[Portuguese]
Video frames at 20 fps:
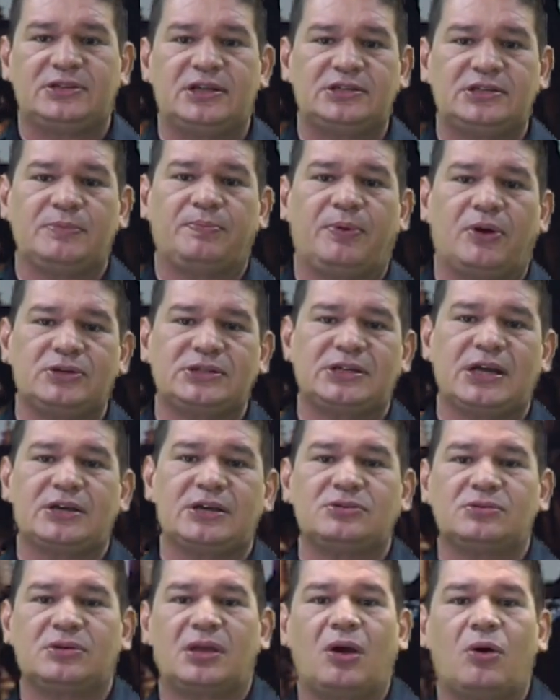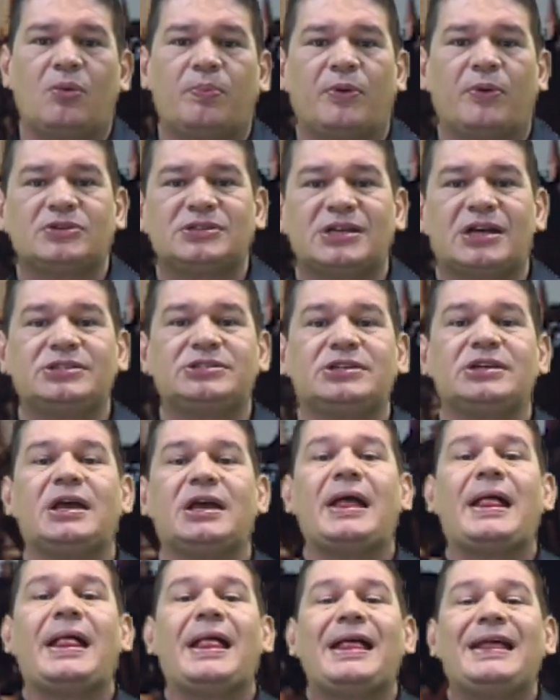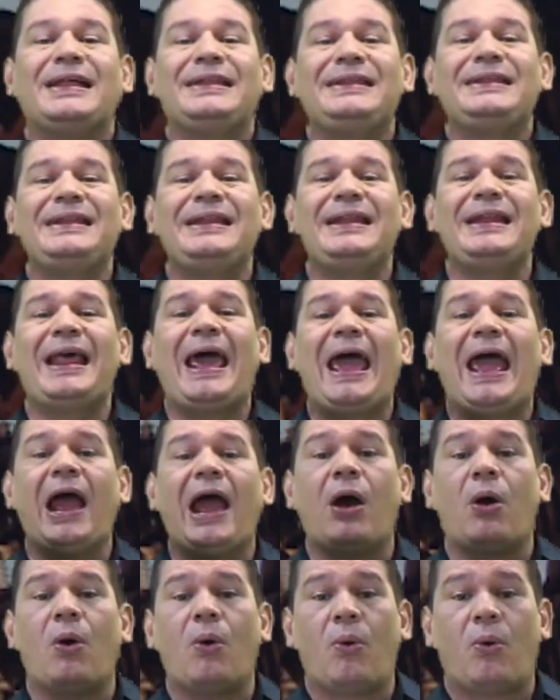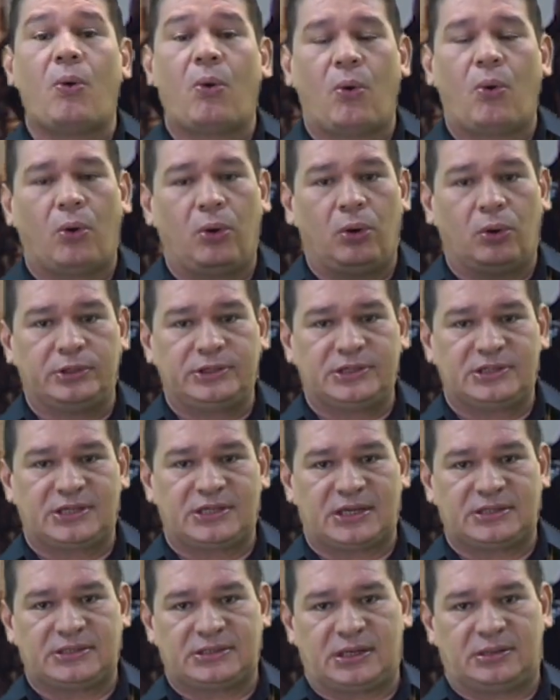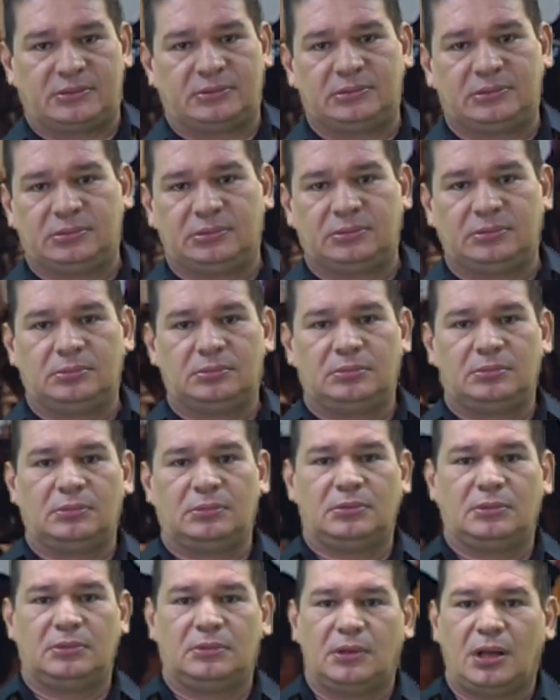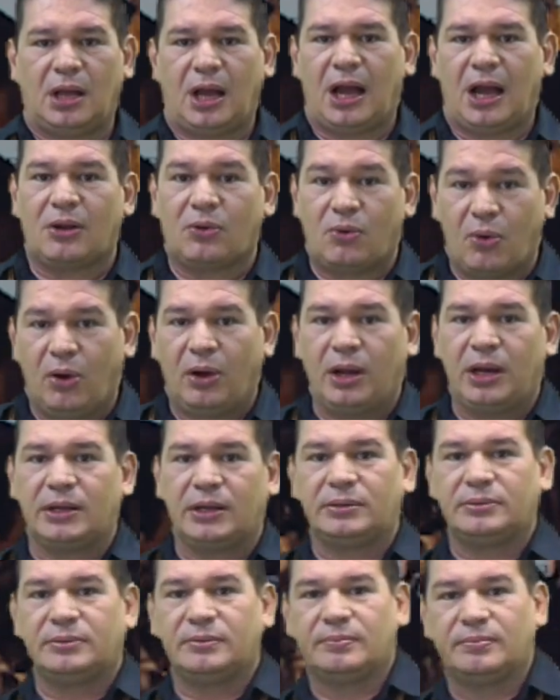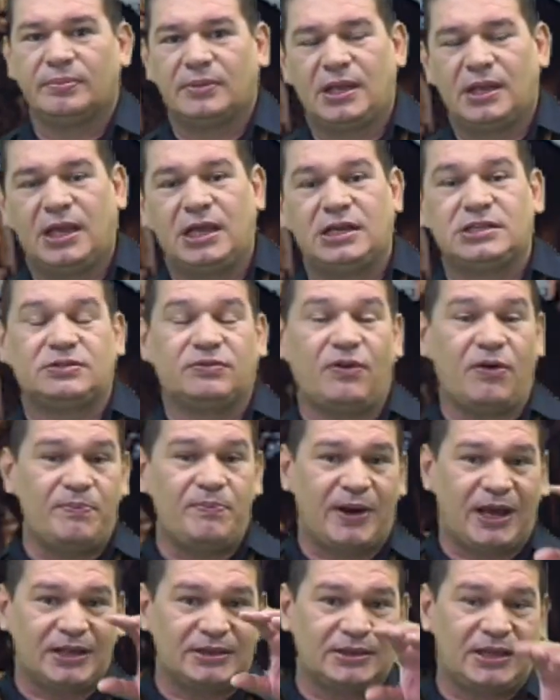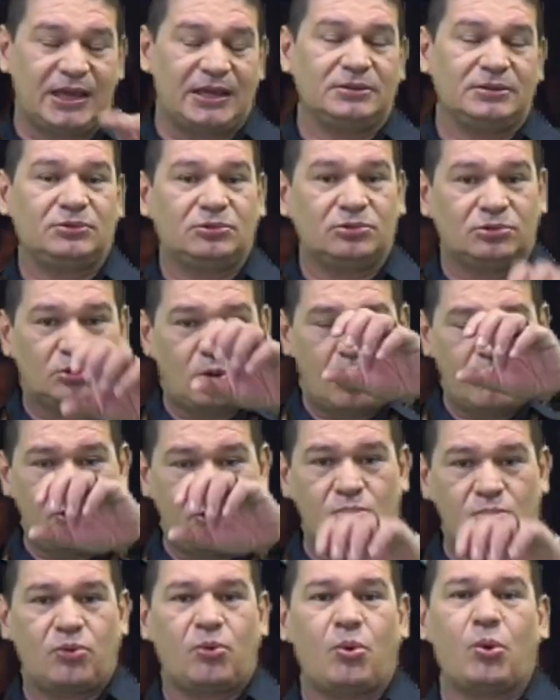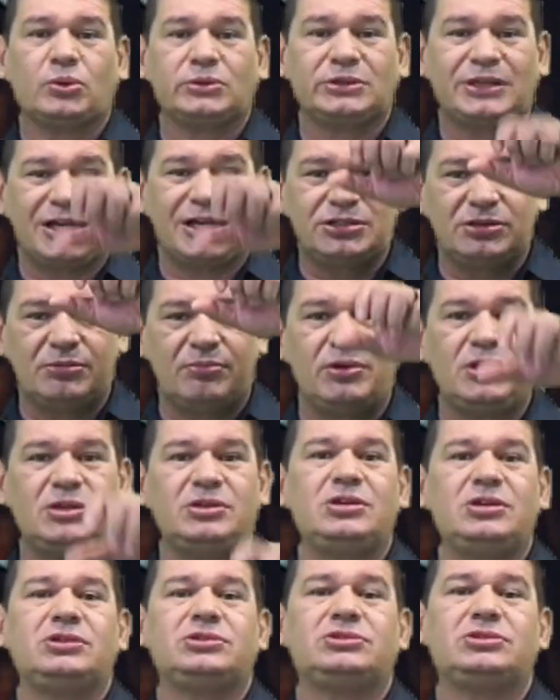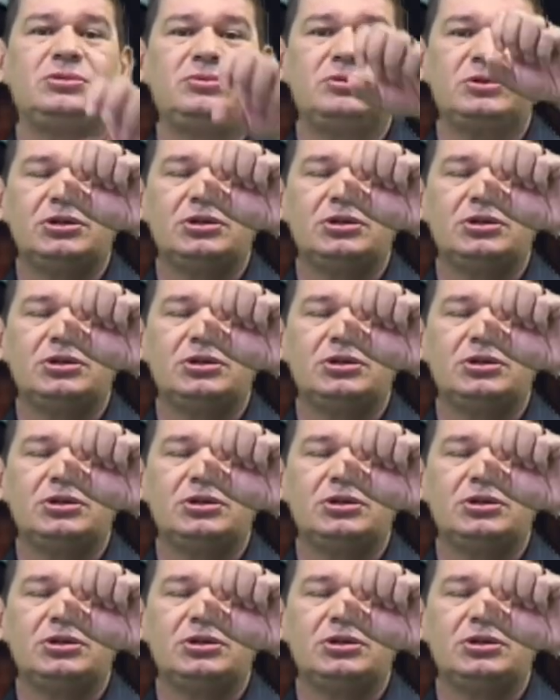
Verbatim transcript: desse processo, que é o processo de neocolonização. Agora, eles vão para dentro, tomam conta, administram